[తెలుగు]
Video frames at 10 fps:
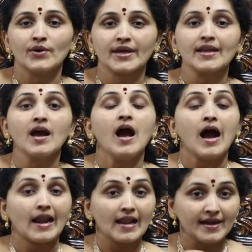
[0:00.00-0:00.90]
ఓకేనా
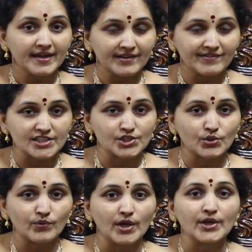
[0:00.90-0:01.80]
అలాంటి
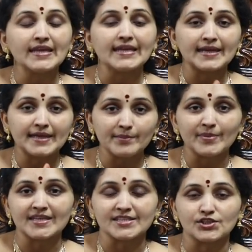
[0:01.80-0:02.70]
వస్తువుల్ని ఎట్టి
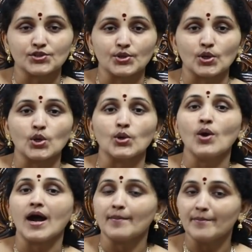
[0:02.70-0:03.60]
పరిస్థితుల్లోనూ
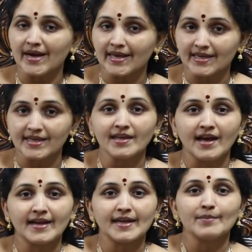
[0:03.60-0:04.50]
అమ్మాయికి
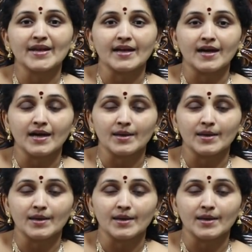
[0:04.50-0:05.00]
అంటే మన